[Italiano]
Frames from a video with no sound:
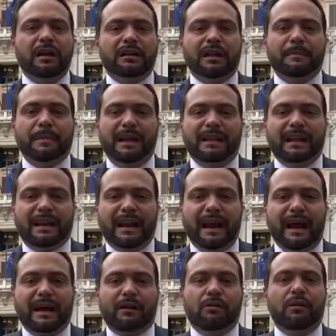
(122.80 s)
del
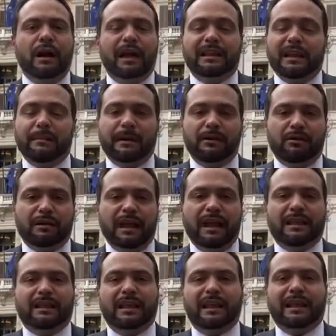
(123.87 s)
Mediterraneo e del Medio
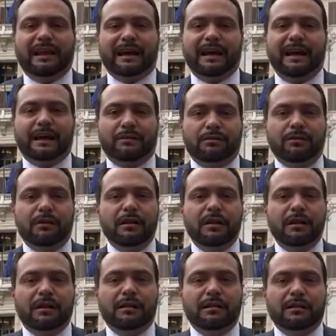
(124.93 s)
Oriente allargato
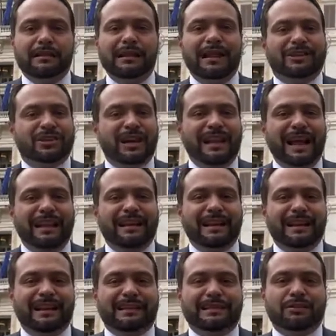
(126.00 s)
le eccellenti
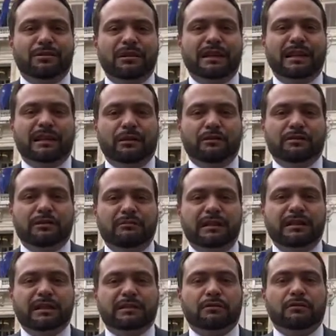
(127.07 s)
relazioni
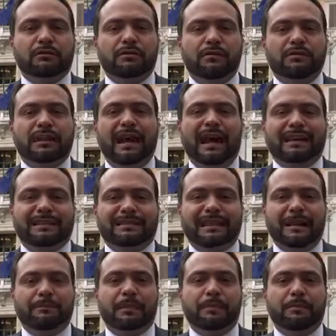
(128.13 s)
italo-saudite sono dovute a
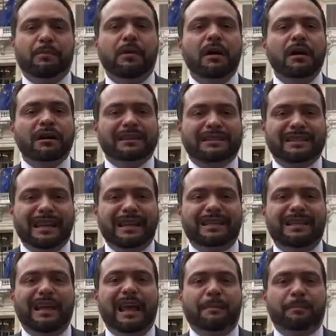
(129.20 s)
sempre più
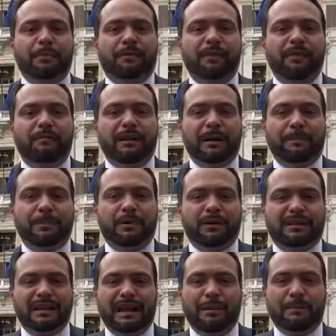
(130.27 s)
stretti e proficui
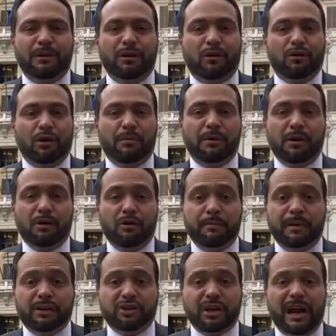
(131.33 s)
rapporti in ambito economico e
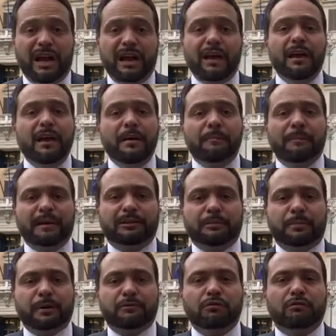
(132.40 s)
commerciale, ma
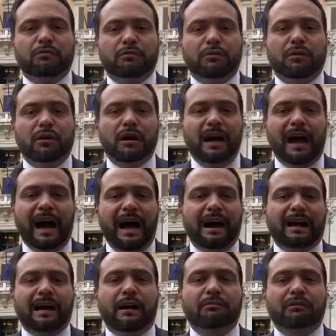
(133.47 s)
soprattutto
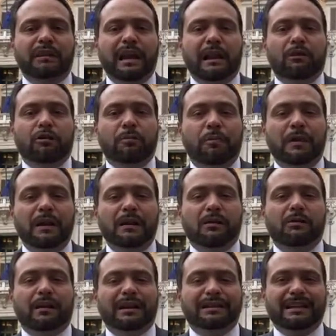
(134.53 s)
anche a un dialogo politico
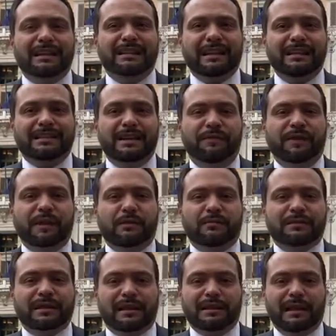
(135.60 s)
che si intensifica
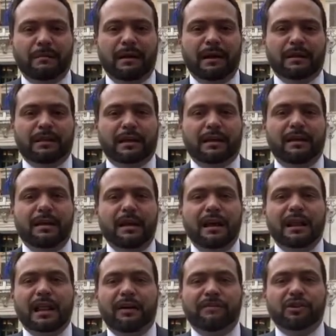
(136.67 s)
costantemente.
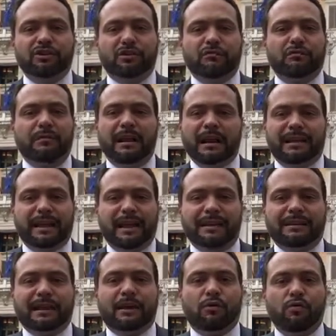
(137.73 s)
La Vision
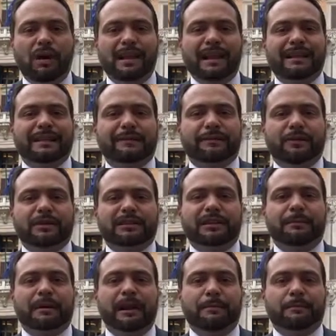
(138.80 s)
2030 guida gli sforzi
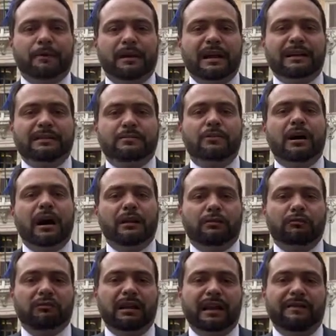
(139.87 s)
per il progresso a
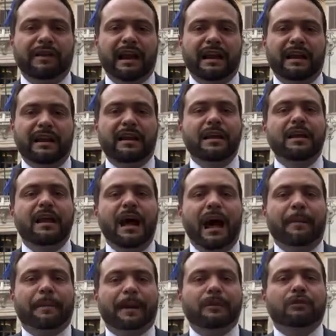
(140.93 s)
tutti i livelli,
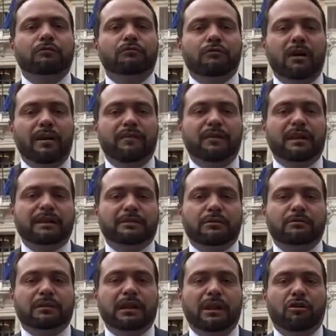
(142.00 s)
aprendo nuovi
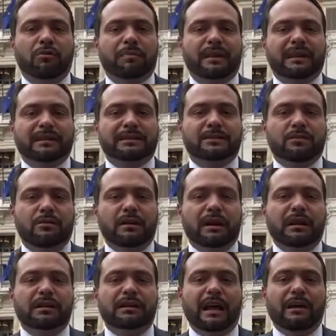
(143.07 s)
orizzonti di
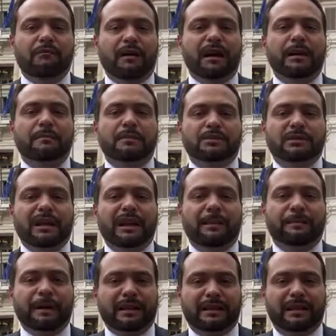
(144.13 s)
cooperazione dai quali bisogna
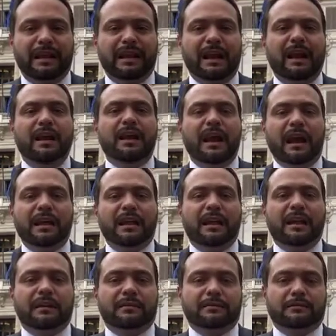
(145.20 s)
ripartire
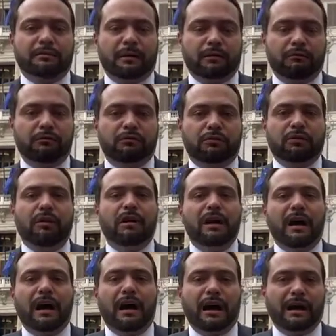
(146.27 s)
e soprattutto
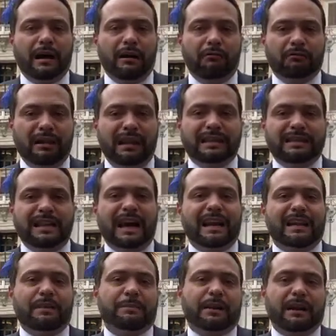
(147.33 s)
anche
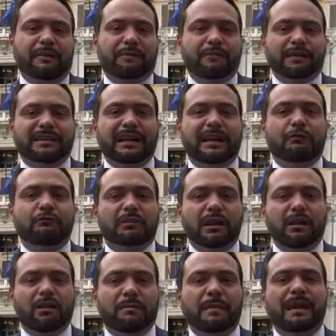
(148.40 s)
utilizzarli per rafforzare
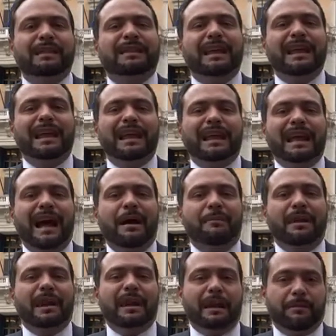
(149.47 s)
ulteriormente i legami
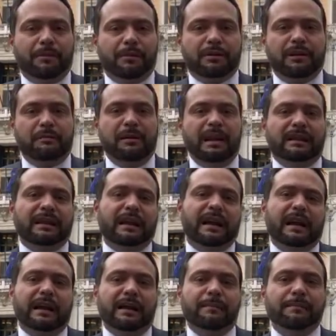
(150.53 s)
e i rapporti
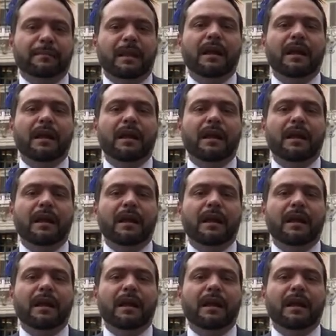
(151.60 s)
bilaterali.